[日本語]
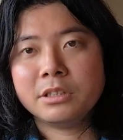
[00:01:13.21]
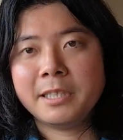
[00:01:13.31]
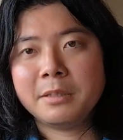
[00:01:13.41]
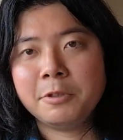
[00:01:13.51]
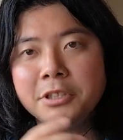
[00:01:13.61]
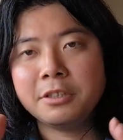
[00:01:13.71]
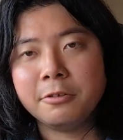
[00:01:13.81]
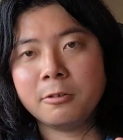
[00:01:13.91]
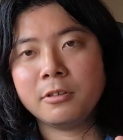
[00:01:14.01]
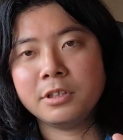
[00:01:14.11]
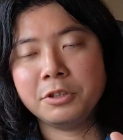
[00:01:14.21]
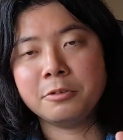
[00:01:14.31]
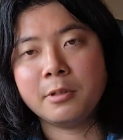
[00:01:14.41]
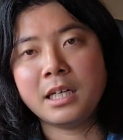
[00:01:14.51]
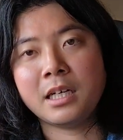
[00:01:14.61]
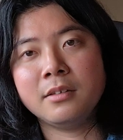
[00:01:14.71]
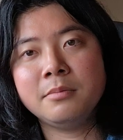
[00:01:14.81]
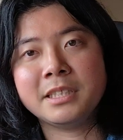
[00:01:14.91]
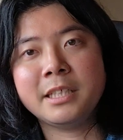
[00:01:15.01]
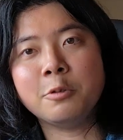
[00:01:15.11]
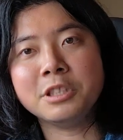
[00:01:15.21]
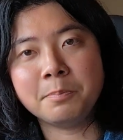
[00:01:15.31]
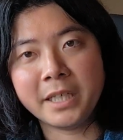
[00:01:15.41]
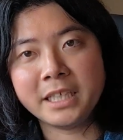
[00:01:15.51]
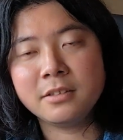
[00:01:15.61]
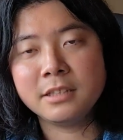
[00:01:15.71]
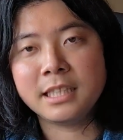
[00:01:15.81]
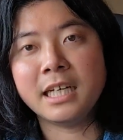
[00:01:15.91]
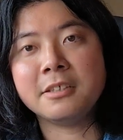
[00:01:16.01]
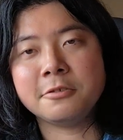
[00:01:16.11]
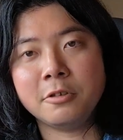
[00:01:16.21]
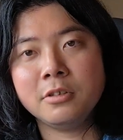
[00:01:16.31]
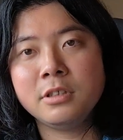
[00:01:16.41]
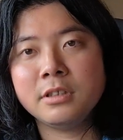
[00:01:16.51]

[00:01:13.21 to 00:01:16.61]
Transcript: つまり、プロジェクトっていうのは、まあ、成功失敗があると。